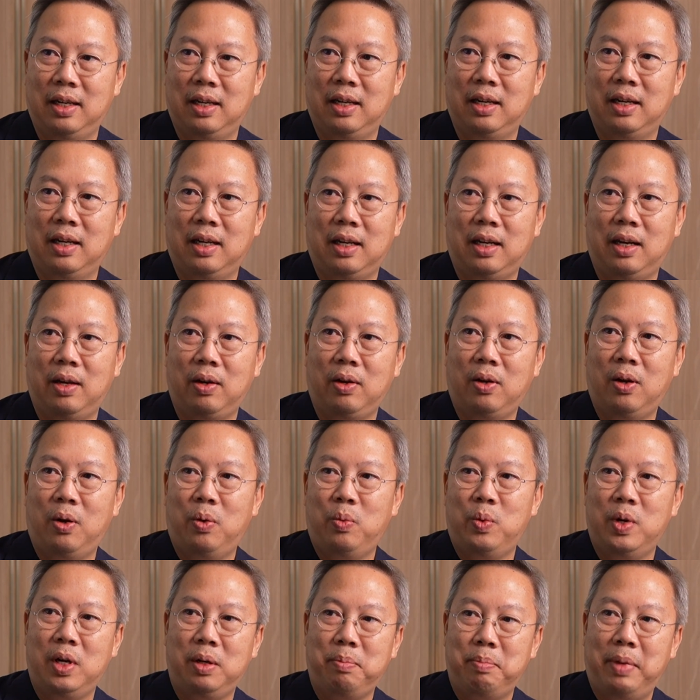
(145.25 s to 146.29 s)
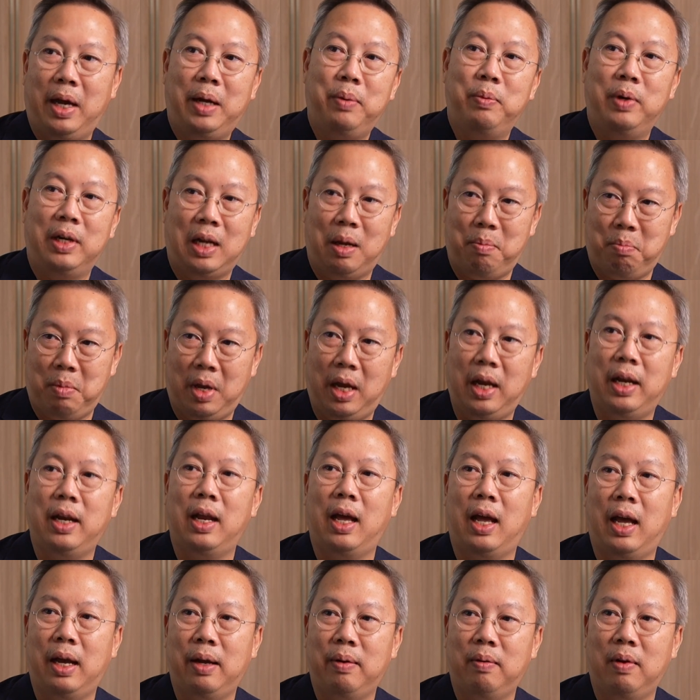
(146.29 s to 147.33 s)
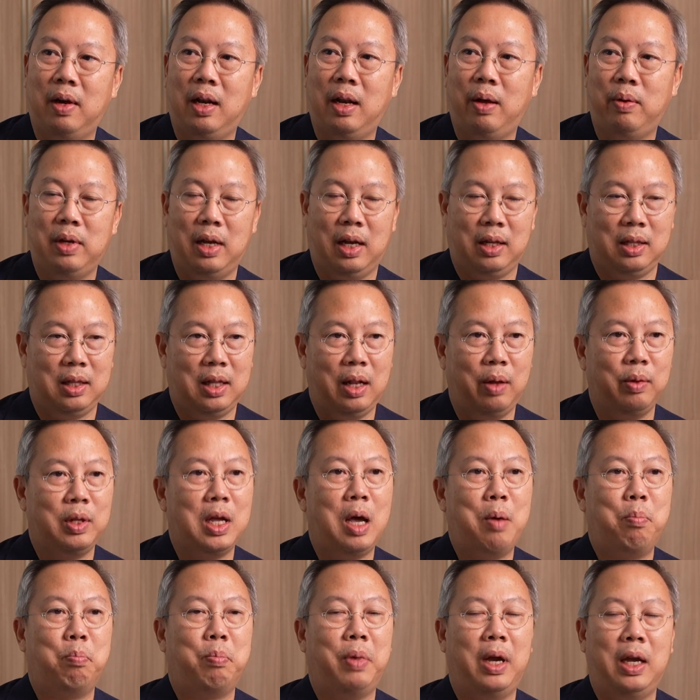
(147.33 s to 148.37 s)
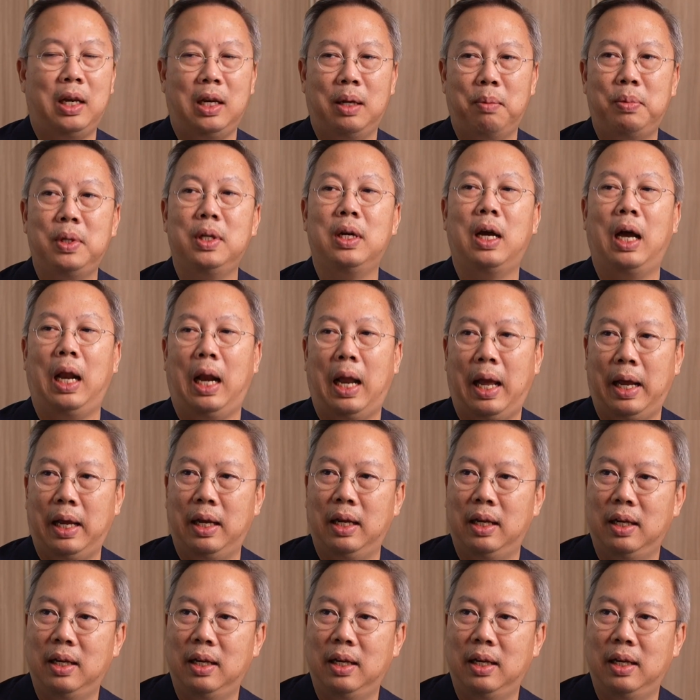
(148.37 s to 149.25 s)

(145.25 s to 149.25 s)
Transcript: ครับแล้วก็ work backward กลับมาให้ได้ว่าเราทำไปเนี่ยเพื่ออะไร